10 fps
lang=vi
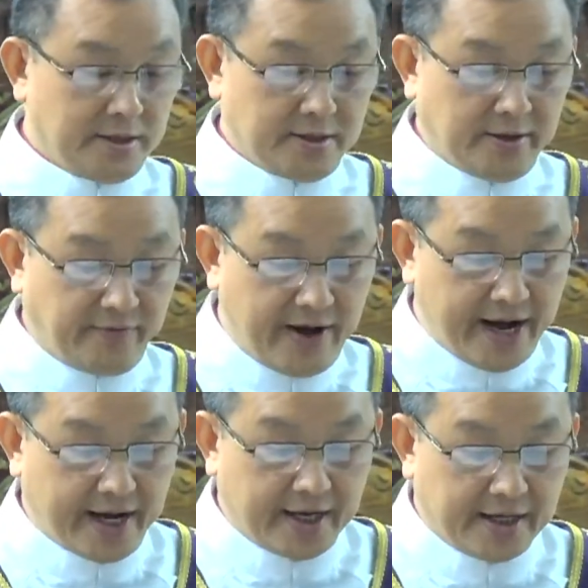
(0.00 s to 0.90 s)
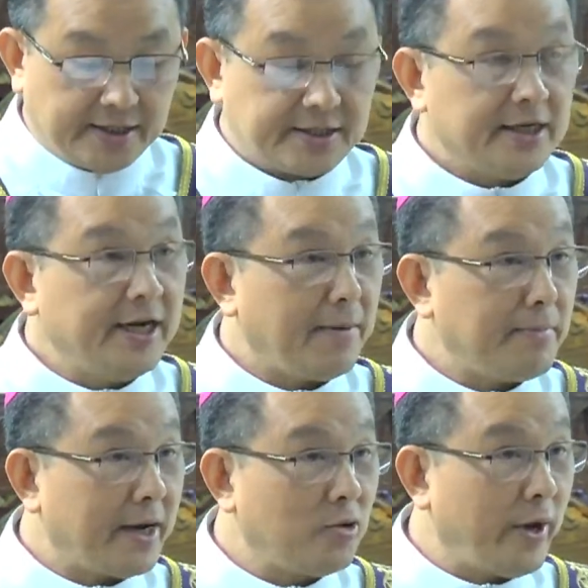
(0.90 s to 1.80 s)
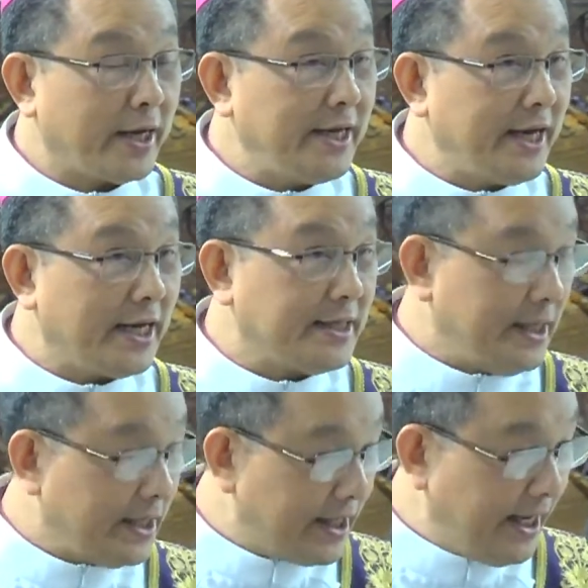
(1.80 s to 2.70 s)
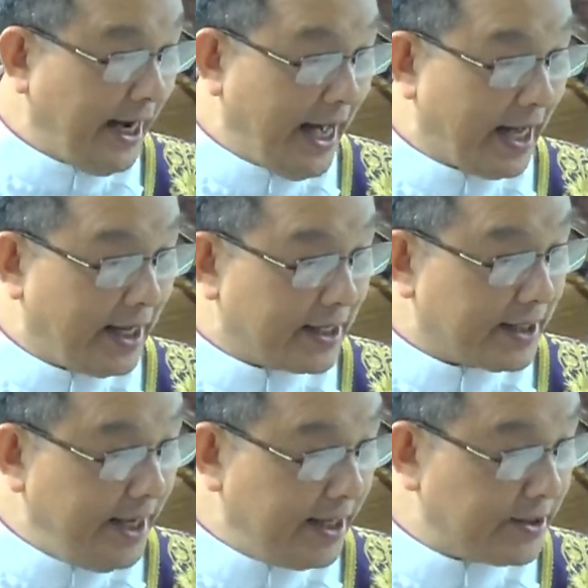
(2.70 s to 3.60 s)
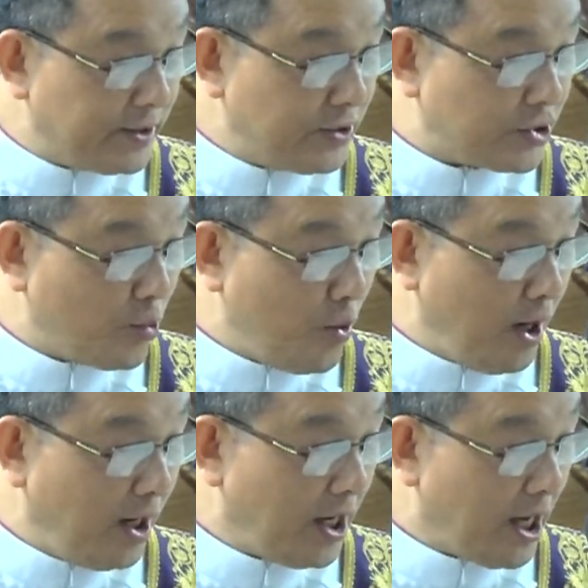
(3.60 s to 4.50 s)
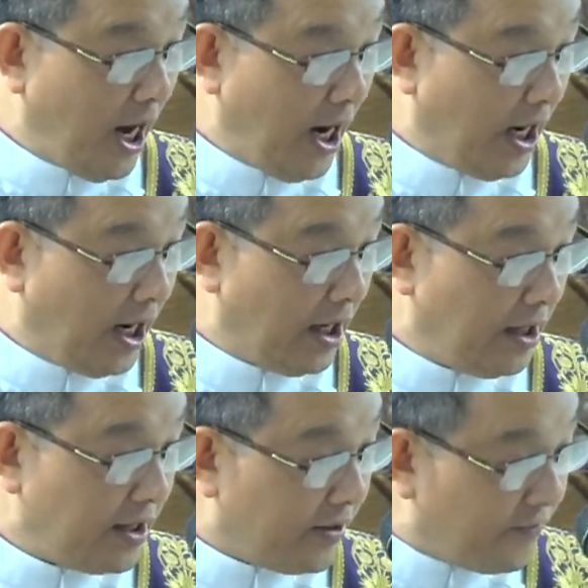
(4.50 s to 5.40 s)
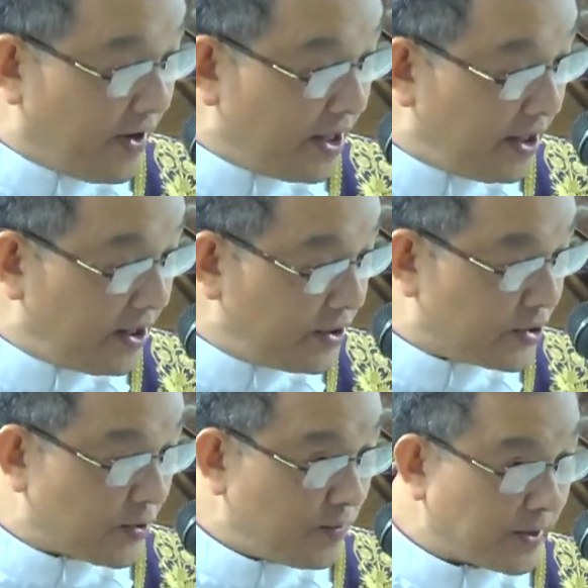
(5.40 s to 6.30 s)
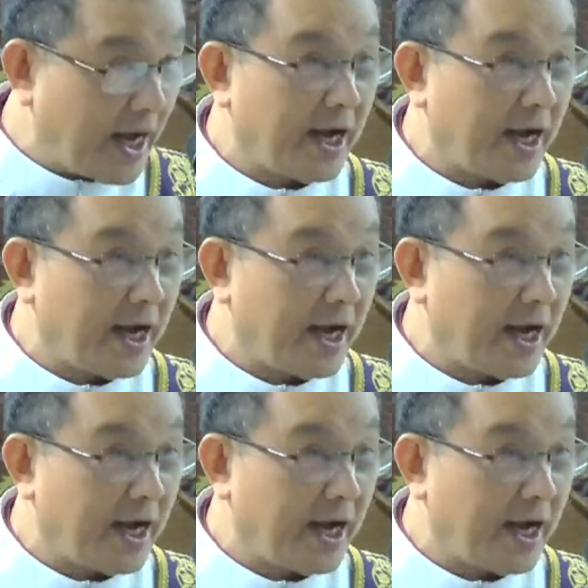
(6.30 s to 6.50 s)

Và chữ Emmanuel nghĩa là gì? Nghĩa là Thiên Chúa ở với chúng ta.